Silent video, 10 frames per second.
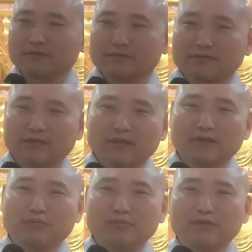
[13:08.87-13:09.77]
그
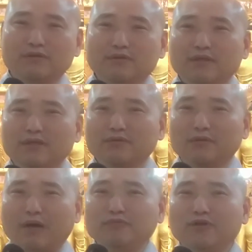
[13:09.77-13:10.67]
하다 보면
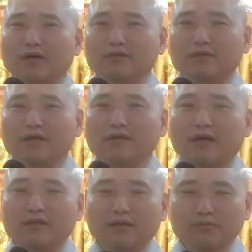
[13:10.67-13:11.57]
또 남녀가 연애를
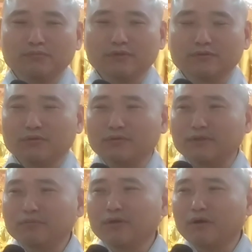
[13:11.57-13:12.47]
하다 보면 서로
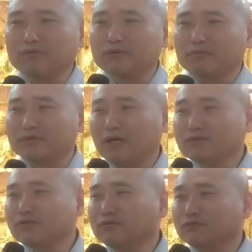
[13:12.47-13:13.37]
이별하고 그러면
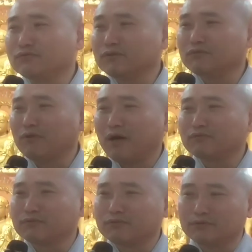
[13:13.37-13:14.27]
상처를 주기도
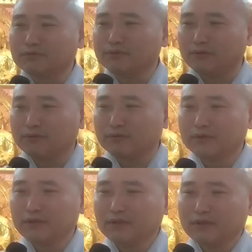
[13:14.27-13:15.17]
하고 그러고요.
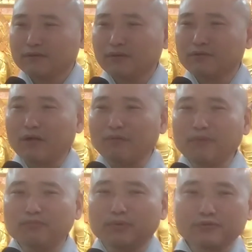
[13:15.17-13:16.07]
때로는 한
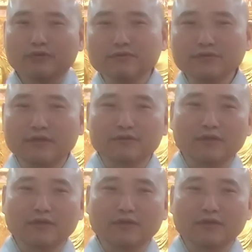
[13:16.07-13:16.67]
방 푹 쳤는데 그